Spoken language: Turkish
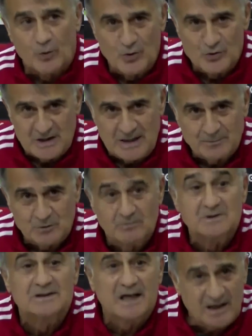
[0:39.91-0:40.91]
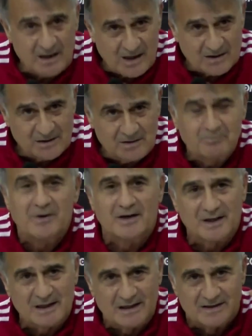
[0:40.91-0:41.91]
oyuncu hep diyor, değer kazanın
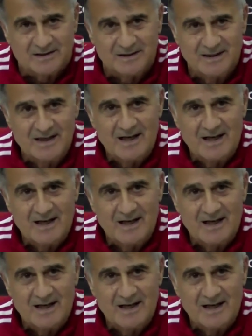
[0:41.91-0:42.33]
para gelir.